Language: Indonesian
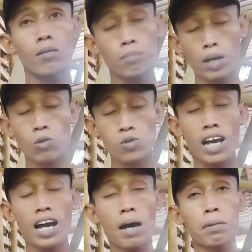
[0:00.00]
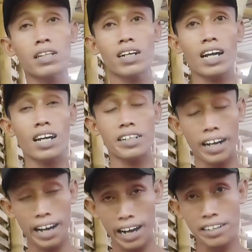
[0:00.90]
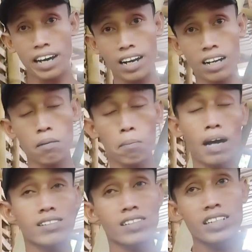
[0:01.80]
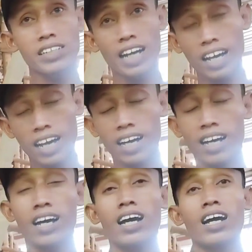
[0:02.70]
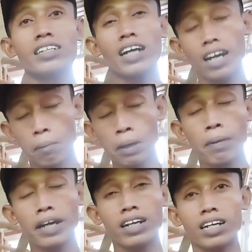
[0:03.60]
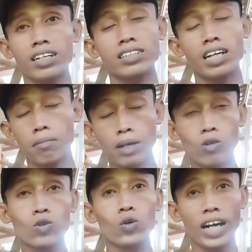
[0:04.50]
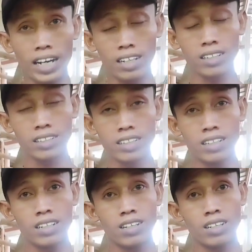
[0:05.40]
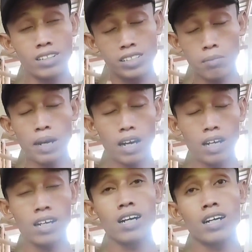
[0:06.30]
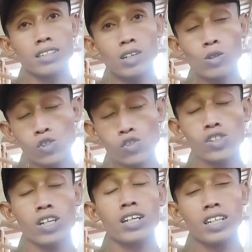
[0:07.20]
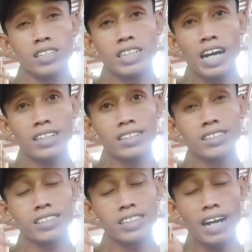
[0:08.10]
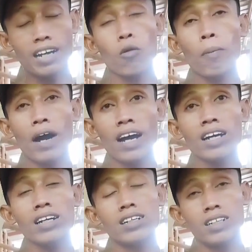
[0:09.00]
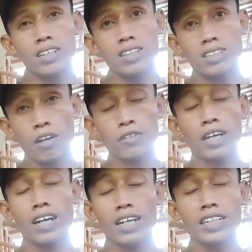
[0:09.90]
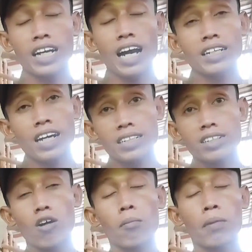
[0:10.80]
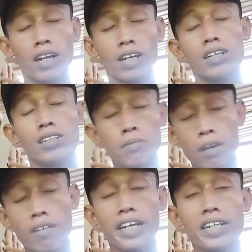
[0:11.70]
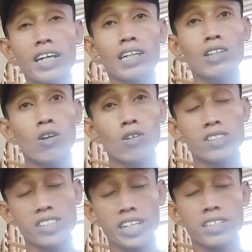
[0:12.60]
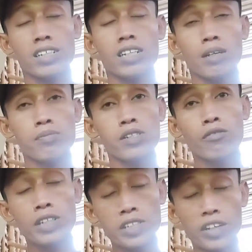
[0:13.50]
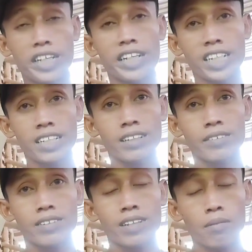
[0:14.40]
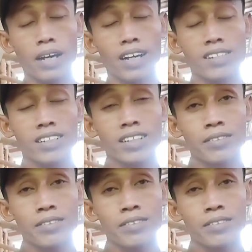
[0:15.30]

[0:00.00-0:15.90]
pengusaha peternakan yang handal, pastinya yang lebih baik lagi dan menguntungkan. Simak terus dan jangan lupa daftarkan diri Anda di nomor di bawah ini atau cek deskripsi video ini. Terima kasih.